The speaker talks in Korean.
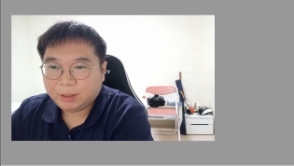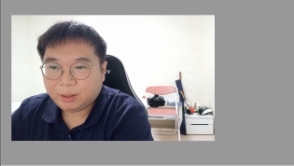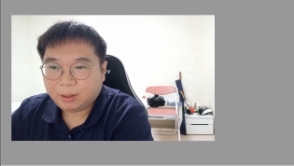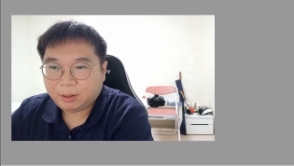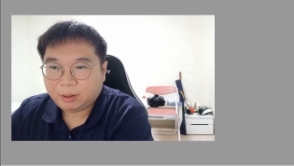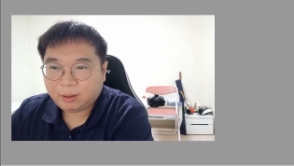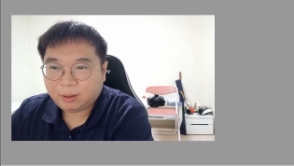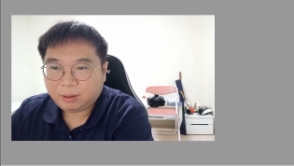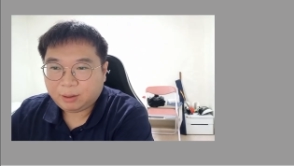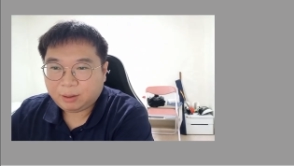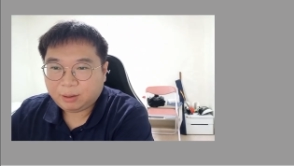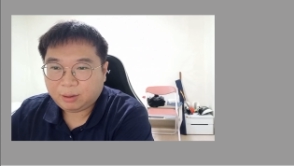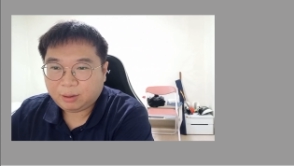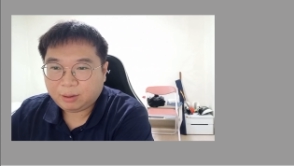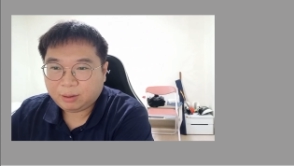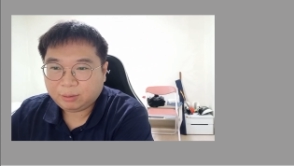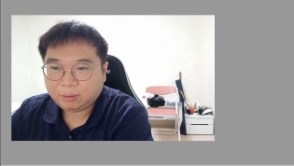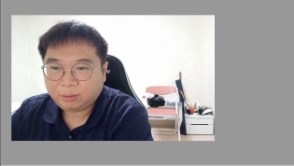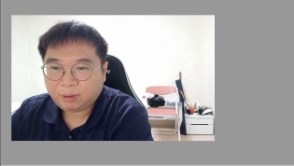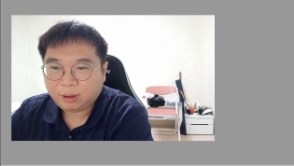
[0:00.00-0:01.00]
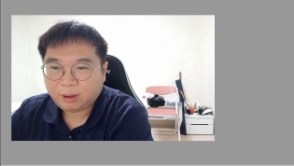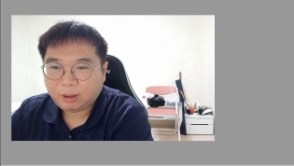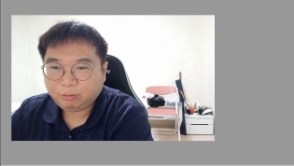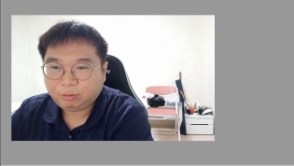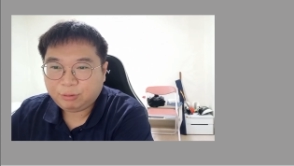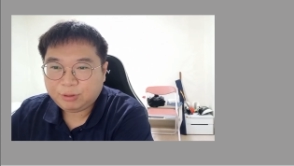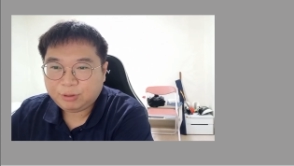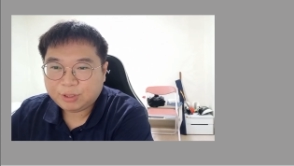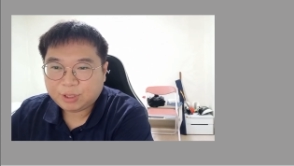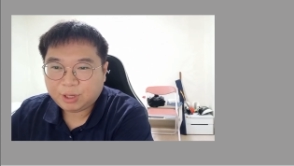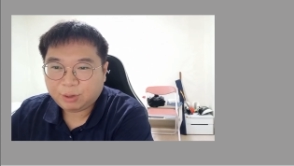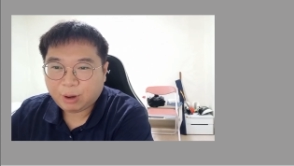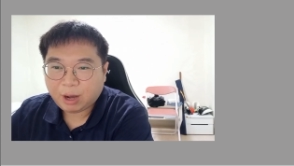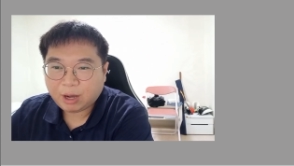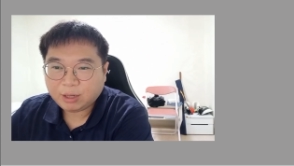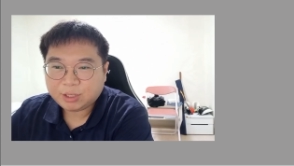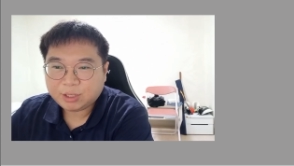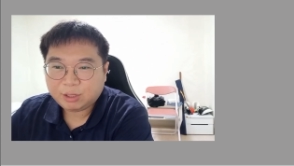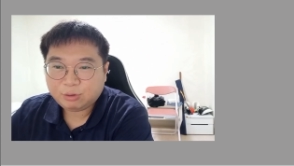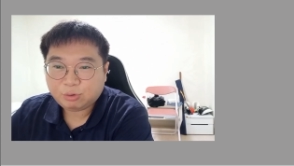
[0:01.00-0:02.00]
어, 태강수는 이제
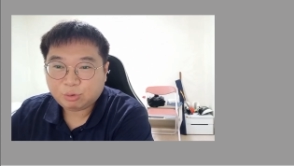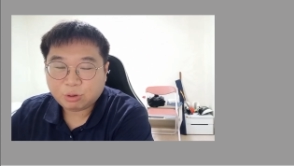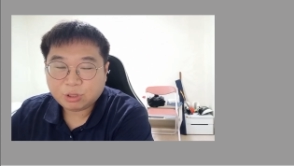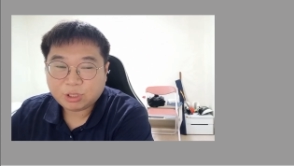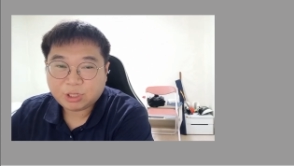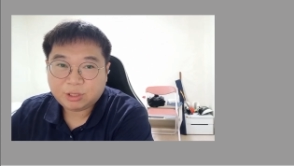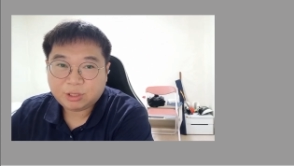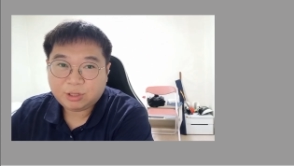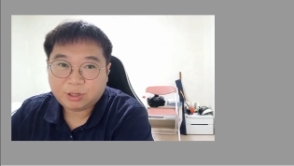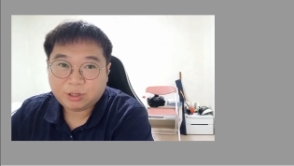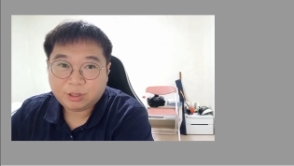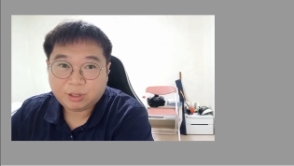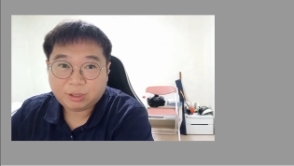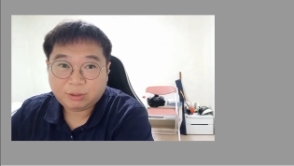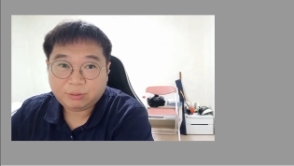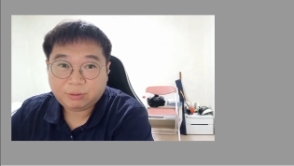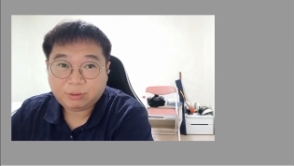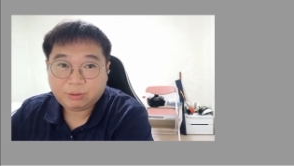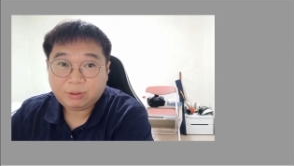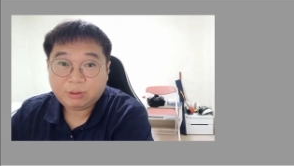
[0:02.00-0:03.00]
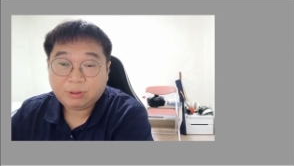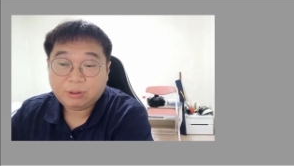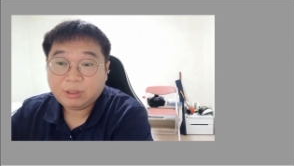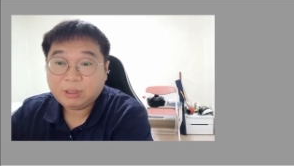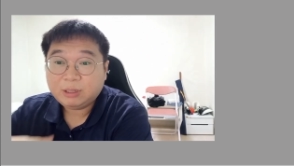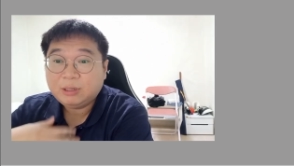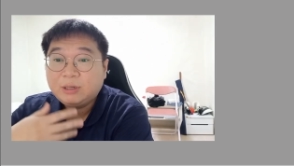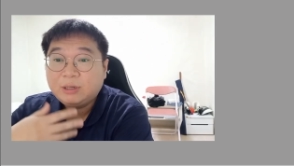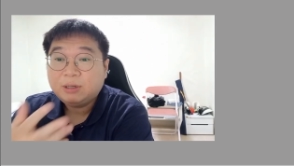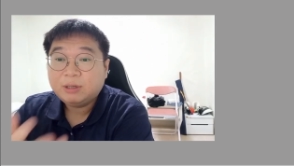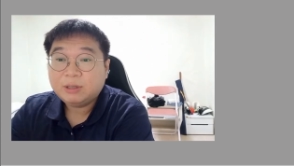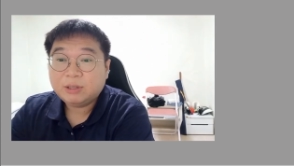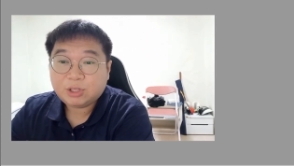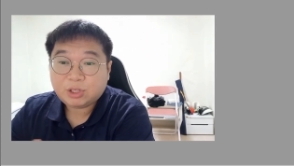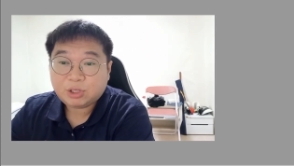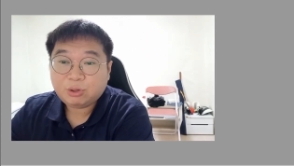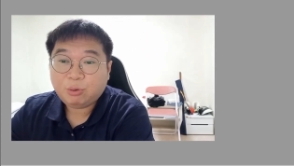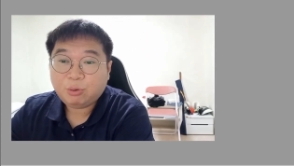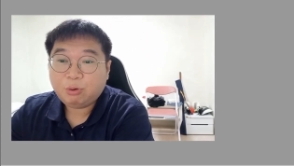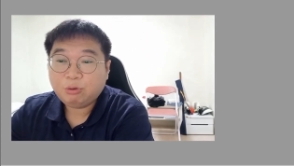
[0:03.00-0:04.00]
왕실 종친들을 이르는
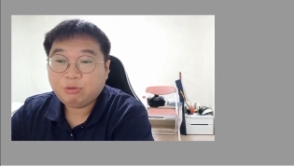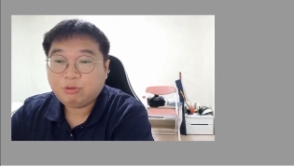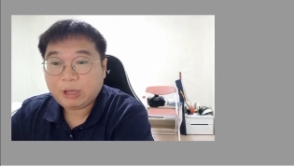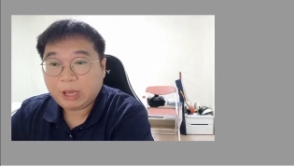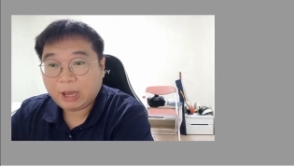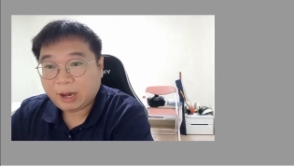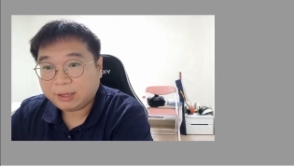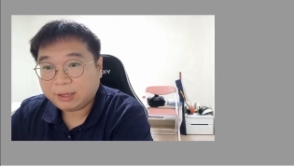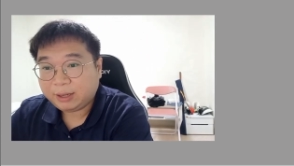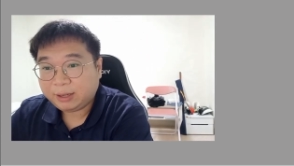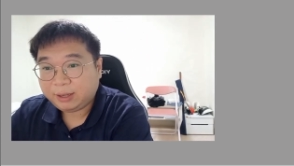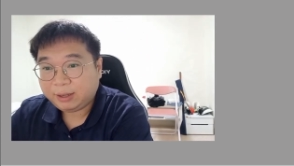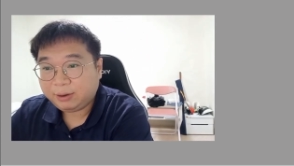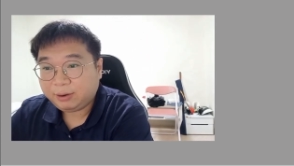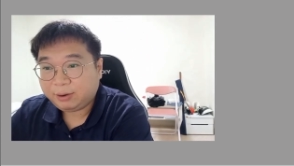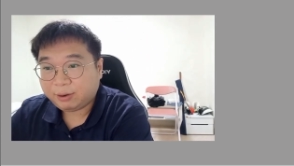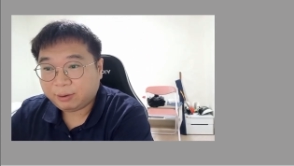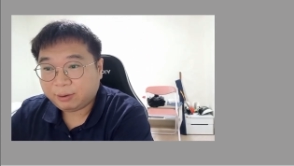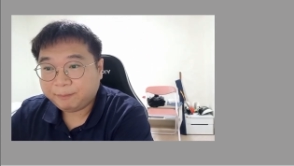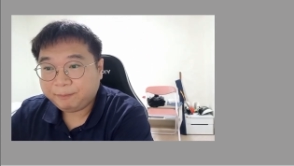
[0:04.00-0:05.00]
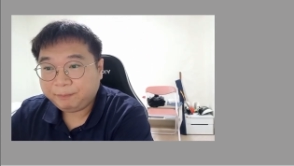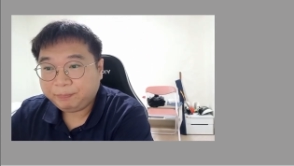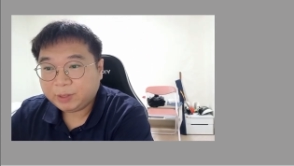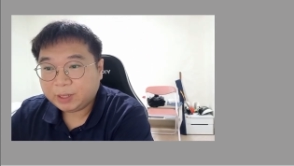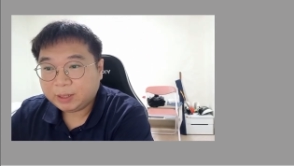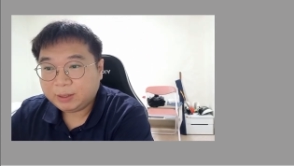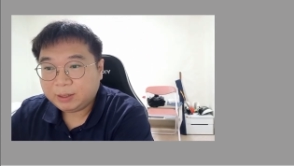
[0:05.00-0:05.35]
칭호 중에 하나예요.